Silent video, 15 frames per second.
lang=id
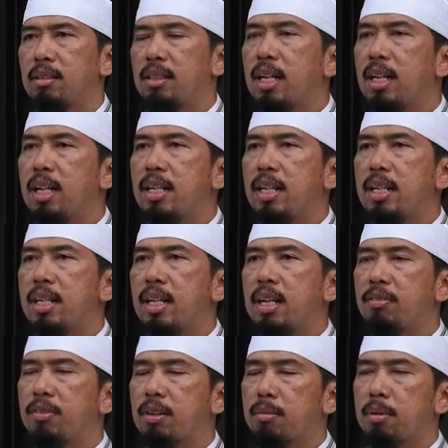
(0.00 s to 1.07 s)
Dalilnya
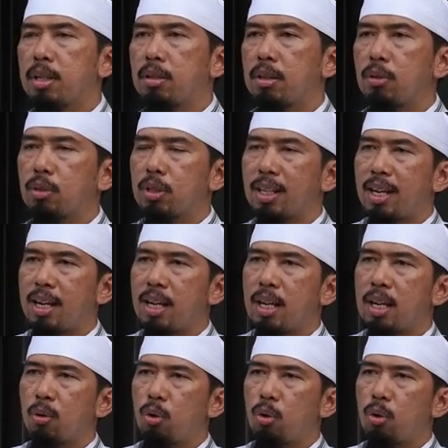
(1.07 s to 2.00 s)
adalah firman Allah Ta'ala,